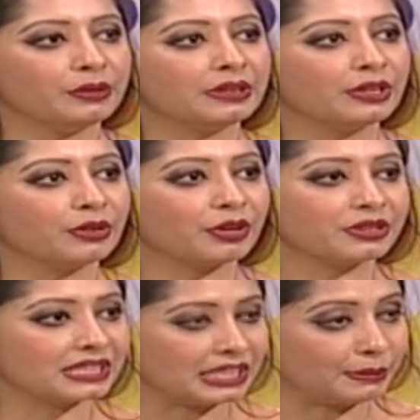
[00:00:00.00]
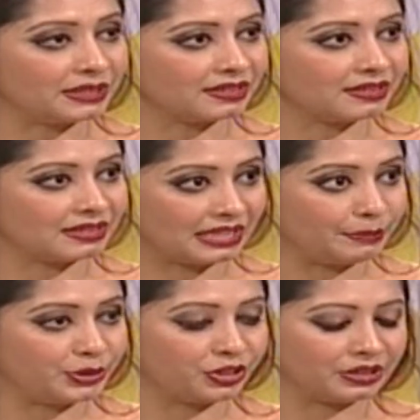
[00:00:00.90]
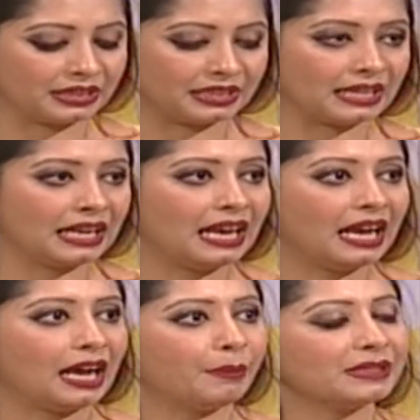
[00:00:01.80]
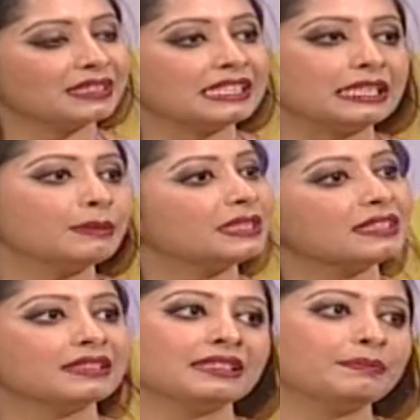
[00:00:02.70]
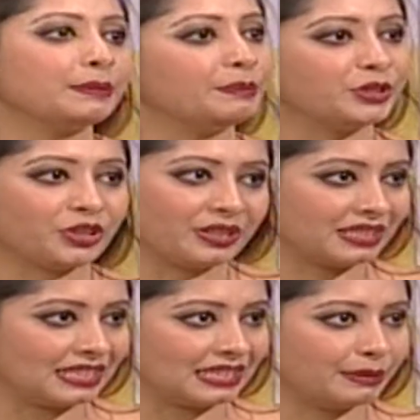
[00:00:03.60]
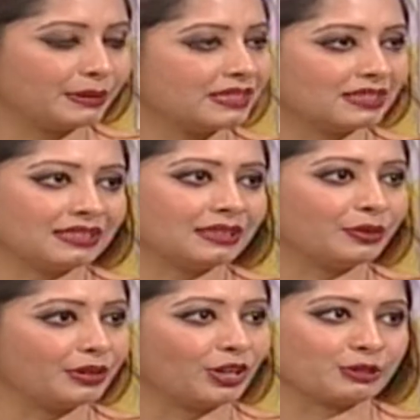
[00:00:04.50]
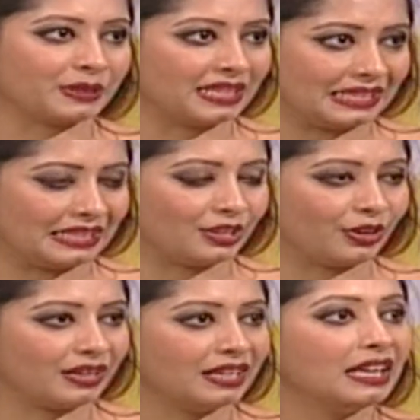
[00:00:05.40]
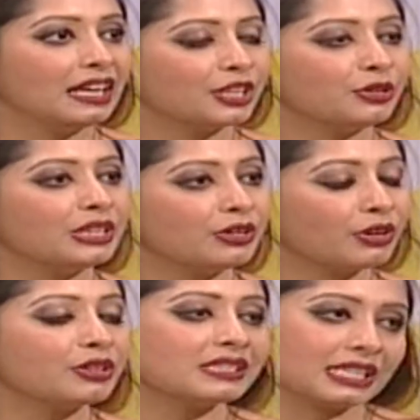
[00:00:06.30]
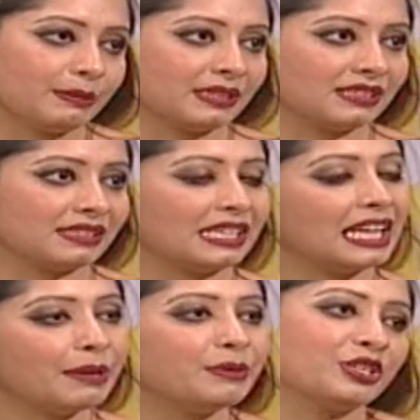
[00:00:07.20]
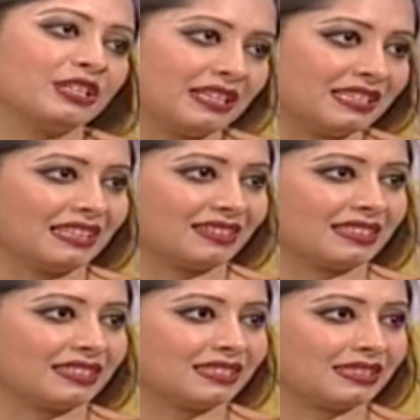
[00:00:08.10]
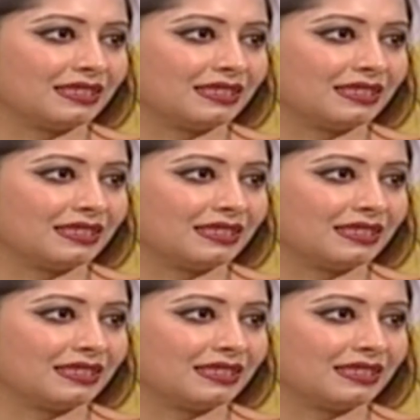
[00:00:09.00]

নিউরোলজিক ইমার্জেন্সি এই বিষয়টা নিয়ে আমরা স্যার ইমার্জেন্সি বিষয়টা জানি ইমার্জেন্সি হলে হসপিটালে কী কী হয় কিন্তু নিউরোলজিক ইমার্জেন্সি এই বিষয়টা নিয়ে জানতে চাচ্ছি